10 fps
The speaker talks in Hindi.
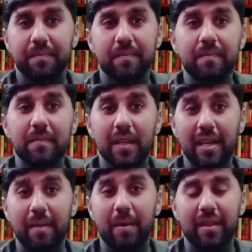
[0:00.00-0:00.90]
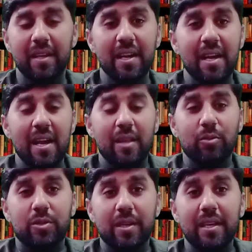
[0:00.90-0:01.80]
एक बात
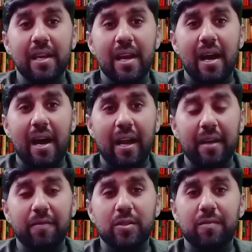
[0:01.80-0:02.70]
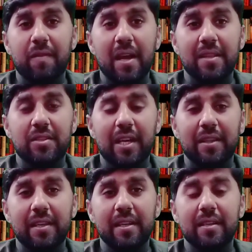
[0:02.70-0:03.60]
दूसरी अगर वो सफ़ेद चांदी
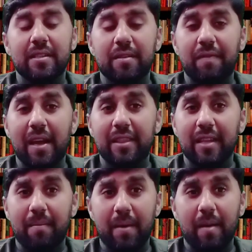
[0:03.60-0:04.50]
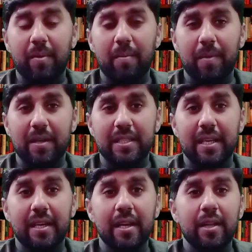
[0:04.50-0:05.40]
सफ़ेद तांबा आपके पास है
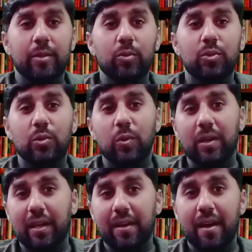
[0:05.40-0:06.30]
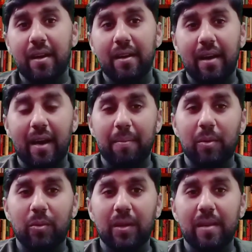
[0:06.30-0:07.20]
तो उसको रंगना आप लोग के
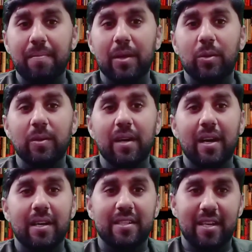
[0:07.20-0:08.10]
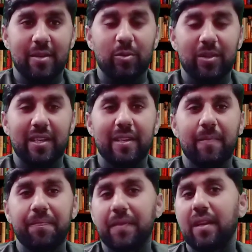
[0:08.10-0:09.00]
लिए बिल्कुल आसान होता है
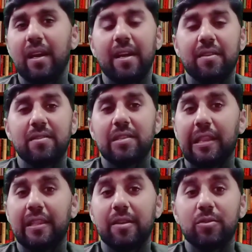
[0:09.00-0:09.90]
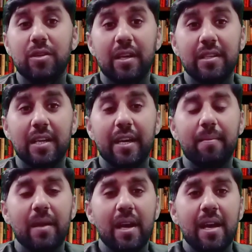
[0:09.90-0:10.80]
खैर चलते हैं नुस्खे की जानब
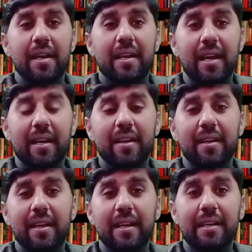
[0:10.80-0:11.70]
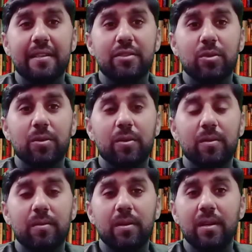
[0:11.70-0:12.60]
क्या करना है जो
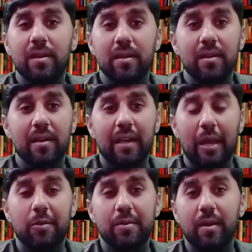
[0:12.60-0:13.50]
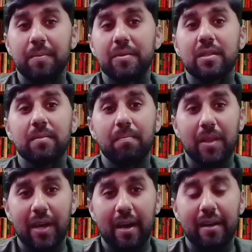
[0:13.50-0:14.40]
कैलोट्रॉप्स
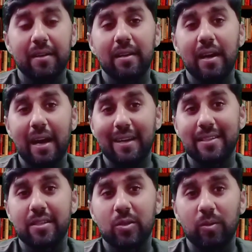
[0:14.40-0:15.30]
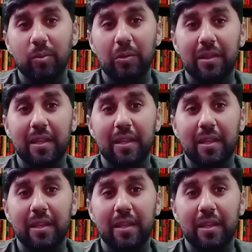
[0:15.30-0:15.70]
मदार अक जिसको बोलते हैं